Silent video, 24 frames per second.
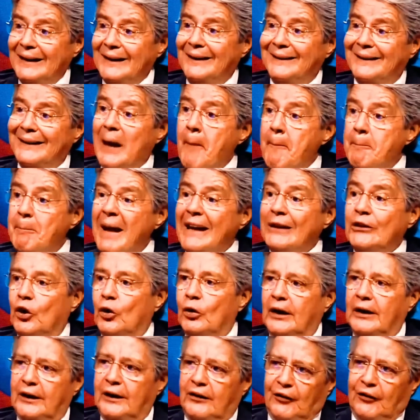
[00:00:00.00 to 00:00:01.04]
respeto
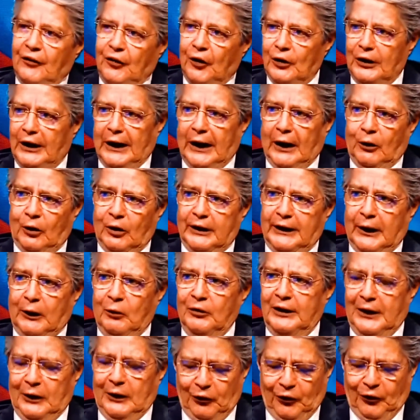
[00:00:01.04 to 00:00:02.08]
la decisión de la Corte
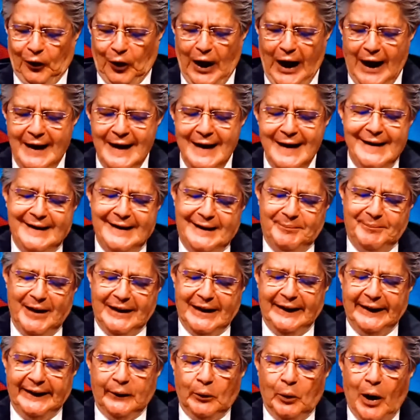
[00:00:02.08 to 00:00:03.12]
Constitucional y me
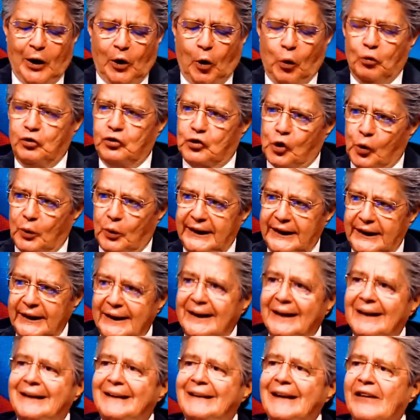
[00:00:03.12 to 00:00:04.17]
dedico a construir
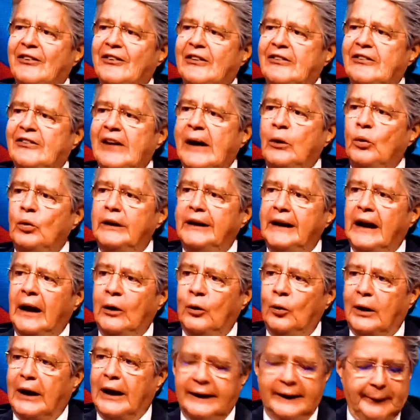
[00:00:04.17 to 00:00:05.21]
16 unidades
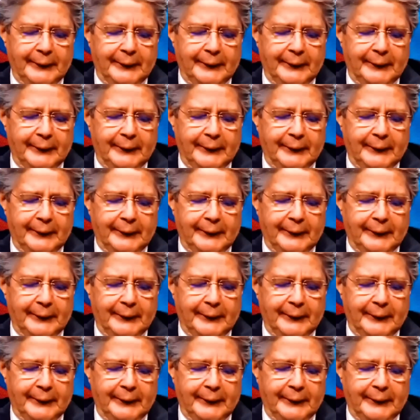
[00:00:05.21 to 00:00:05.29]
educativas